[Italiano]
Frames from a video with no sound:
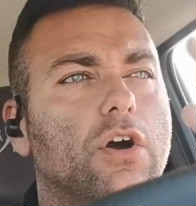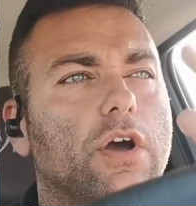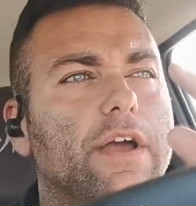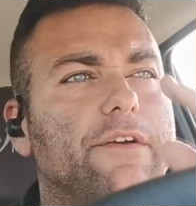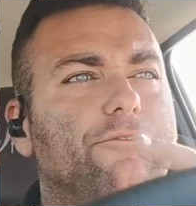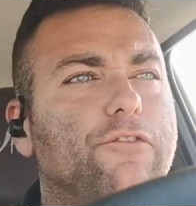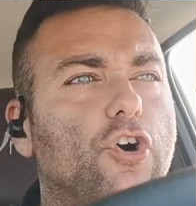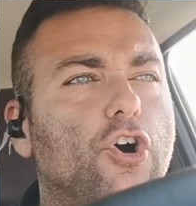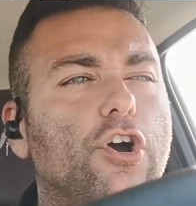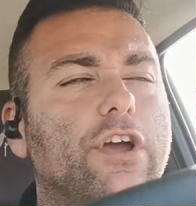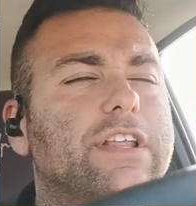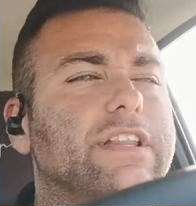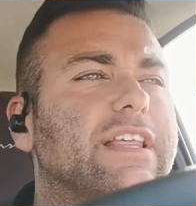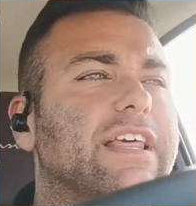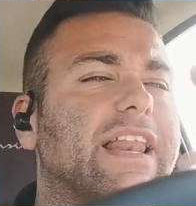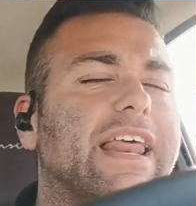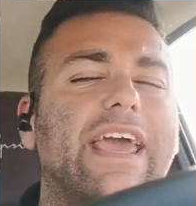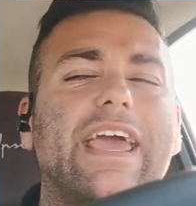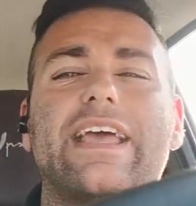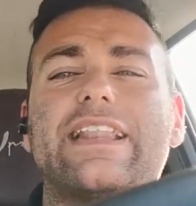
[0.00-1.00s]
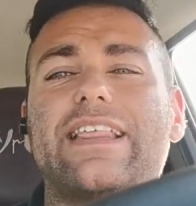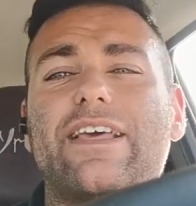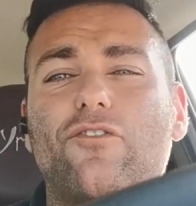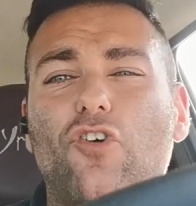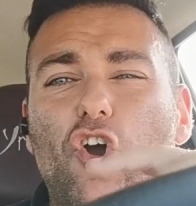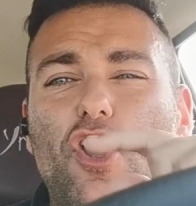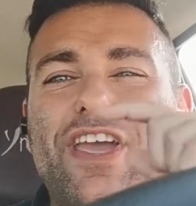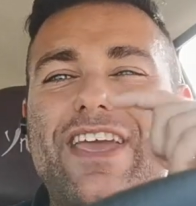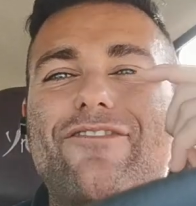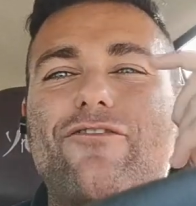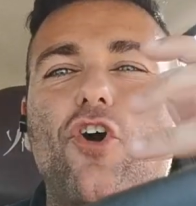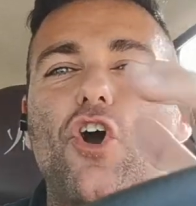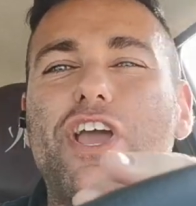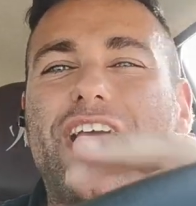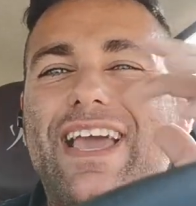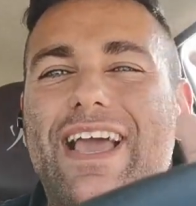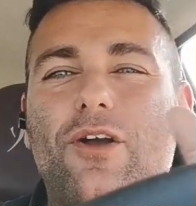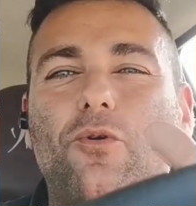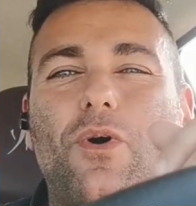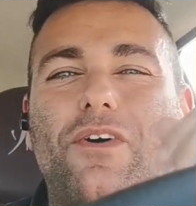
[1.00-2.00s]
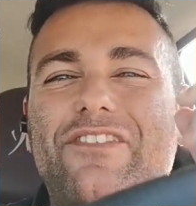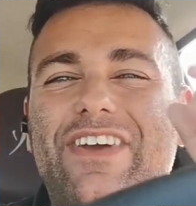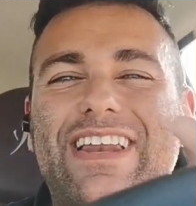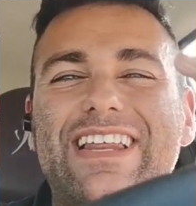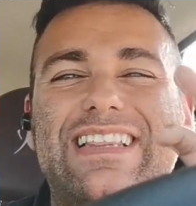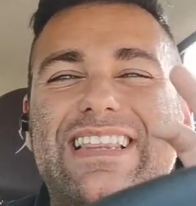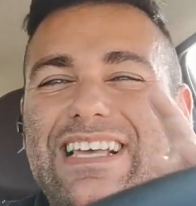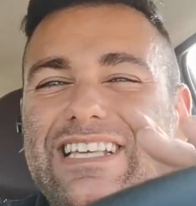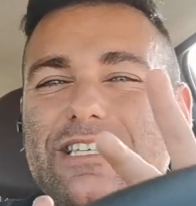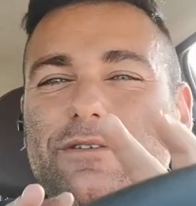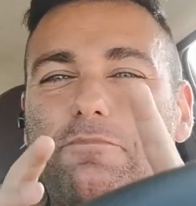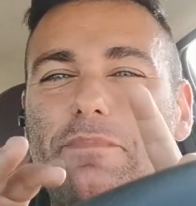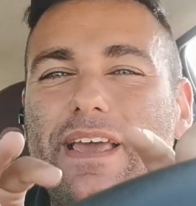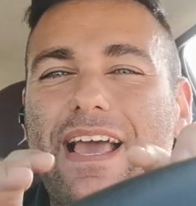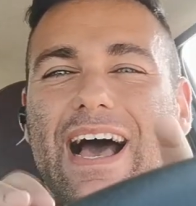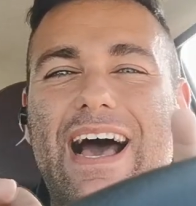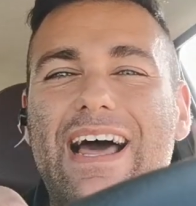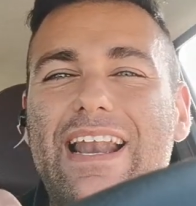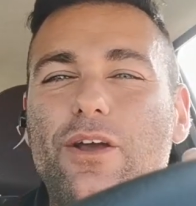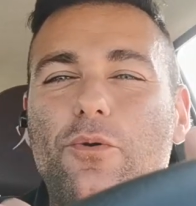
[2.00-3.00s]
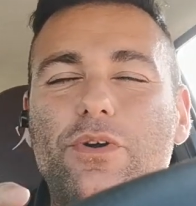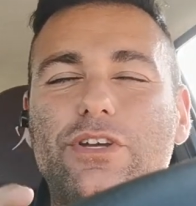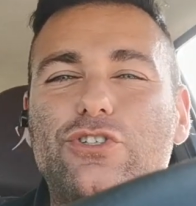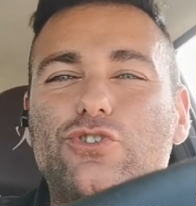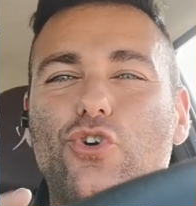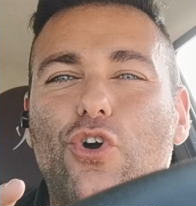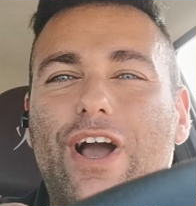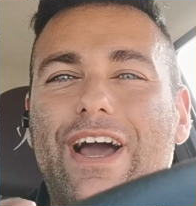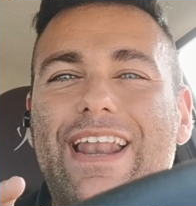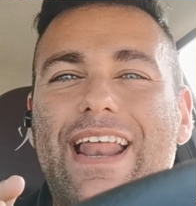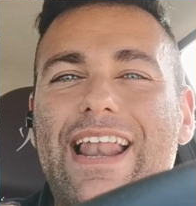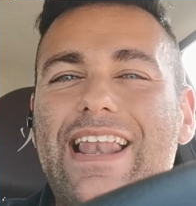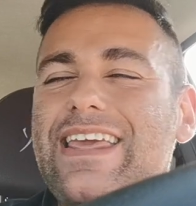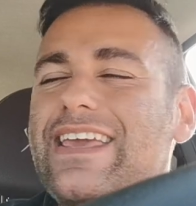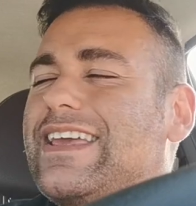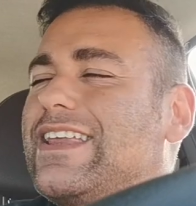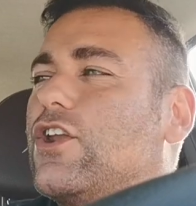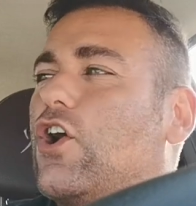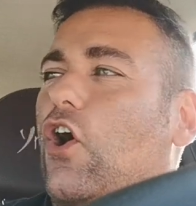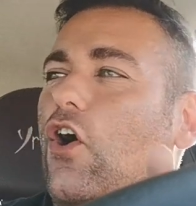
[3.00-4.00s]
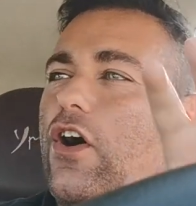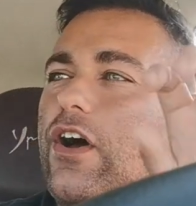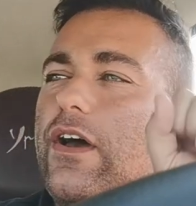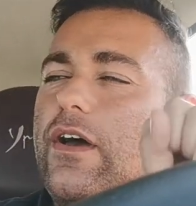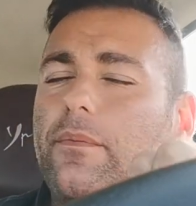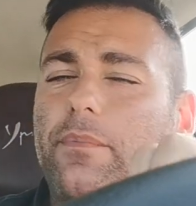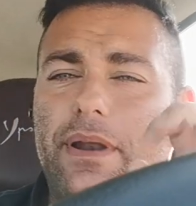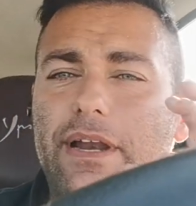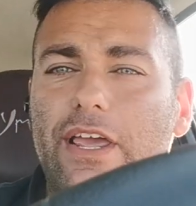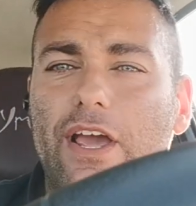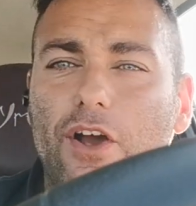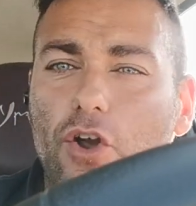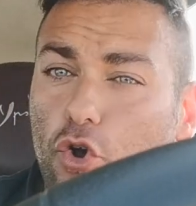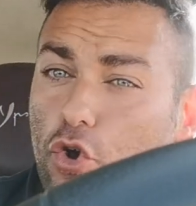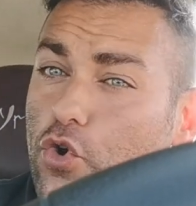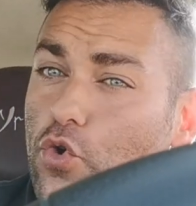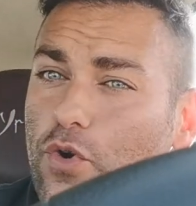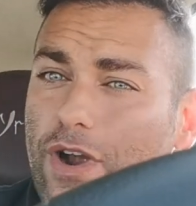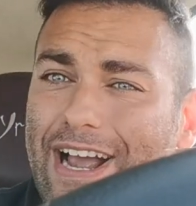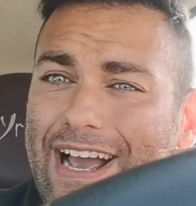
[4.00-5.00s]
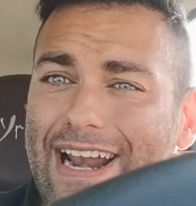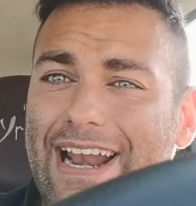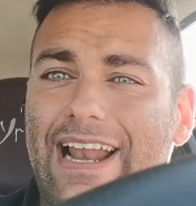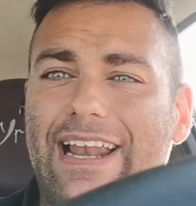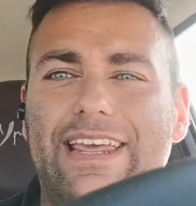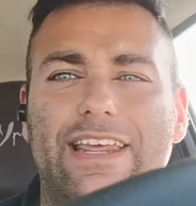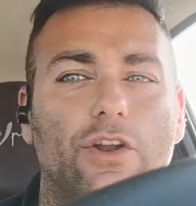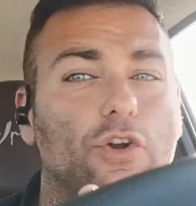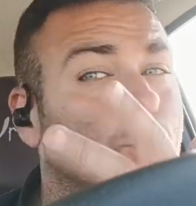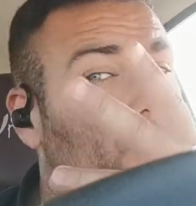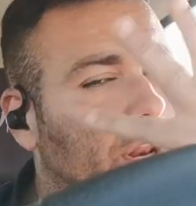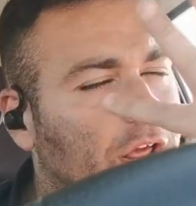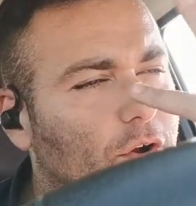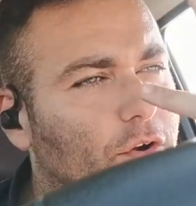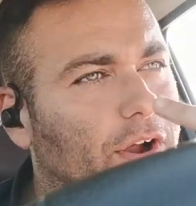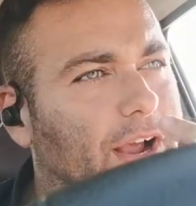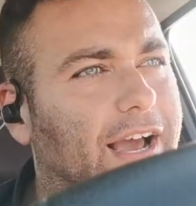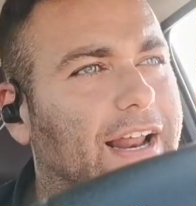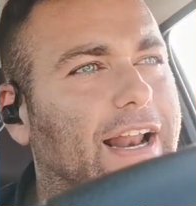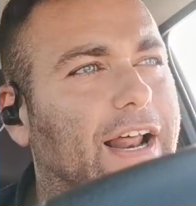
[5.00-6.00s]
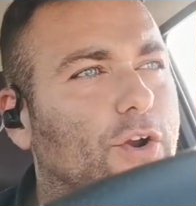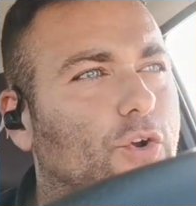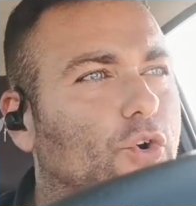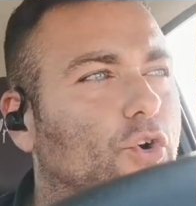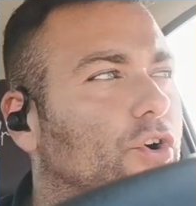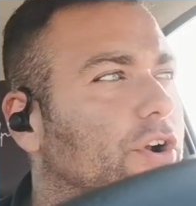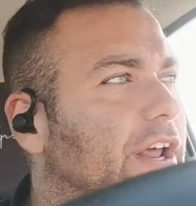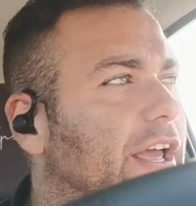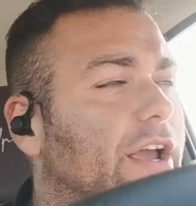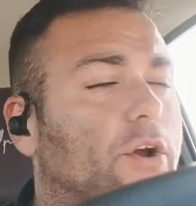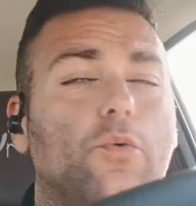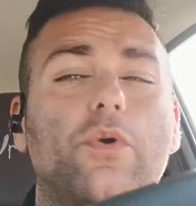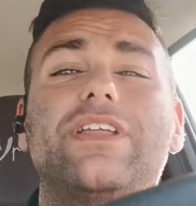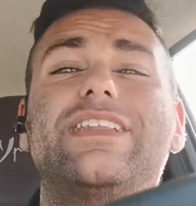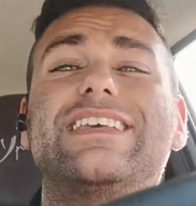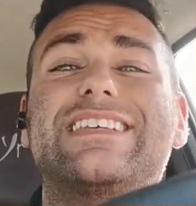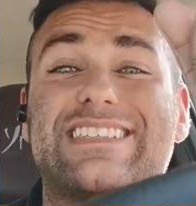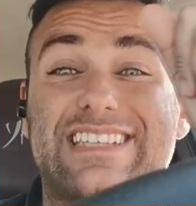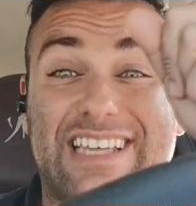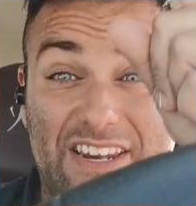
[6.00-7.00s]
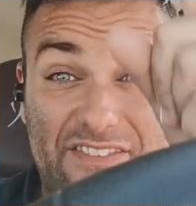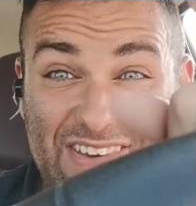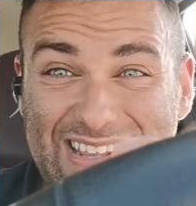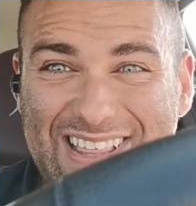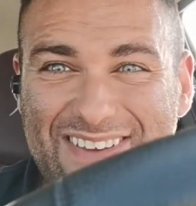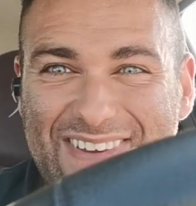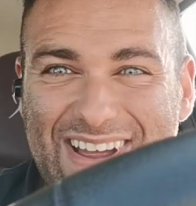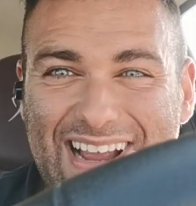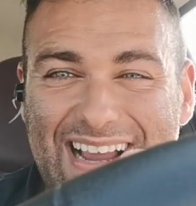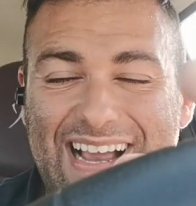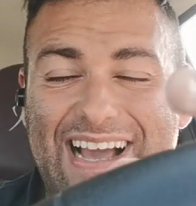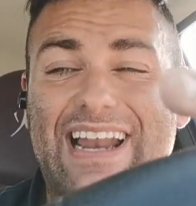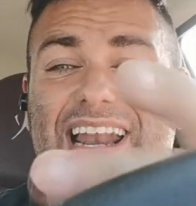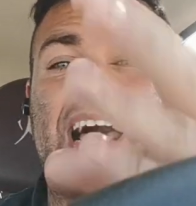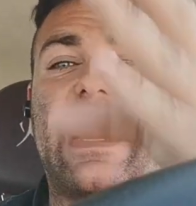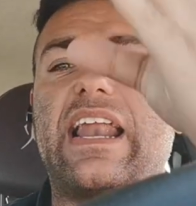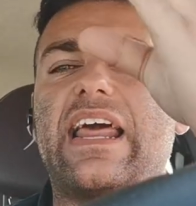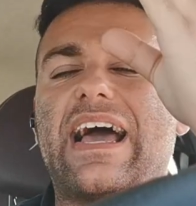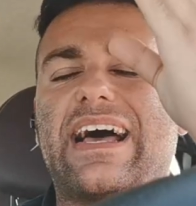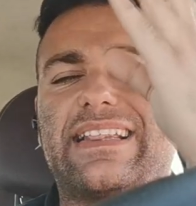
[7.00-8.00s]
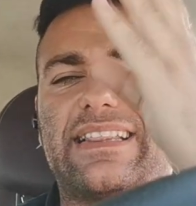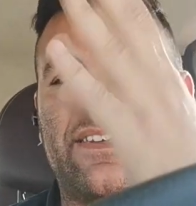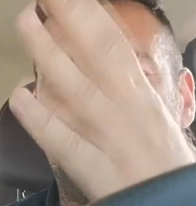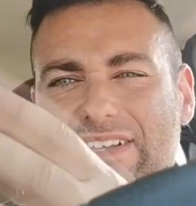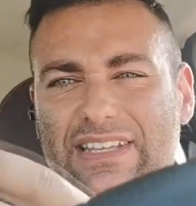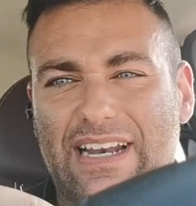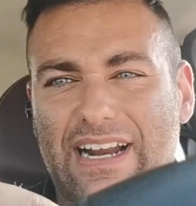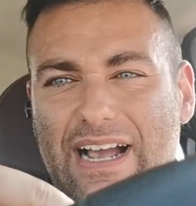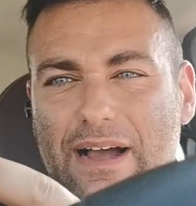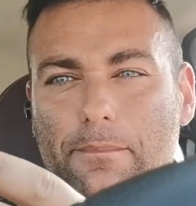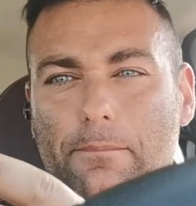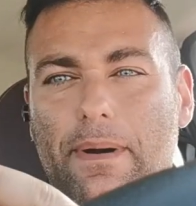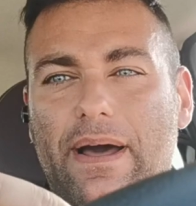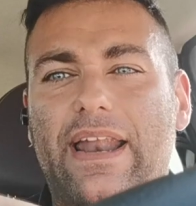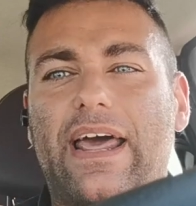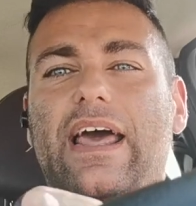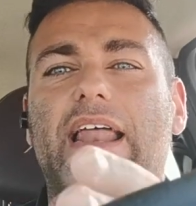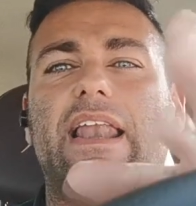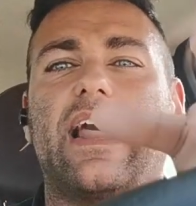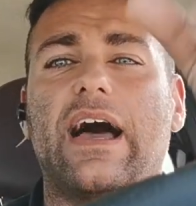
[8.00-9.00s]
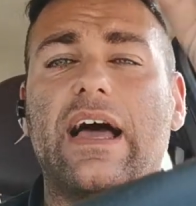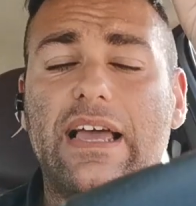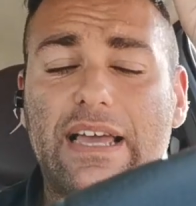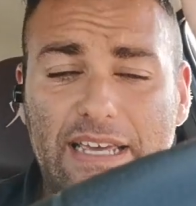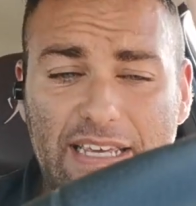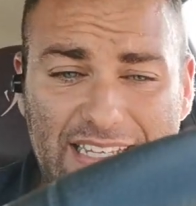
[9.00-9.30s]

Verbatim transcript: e voi direte, voi, voi che venite a spiare questo canalino, perché è ancora un canalino, non è un canalone, e quindi iscrivetevi al canale, attivate la campanella,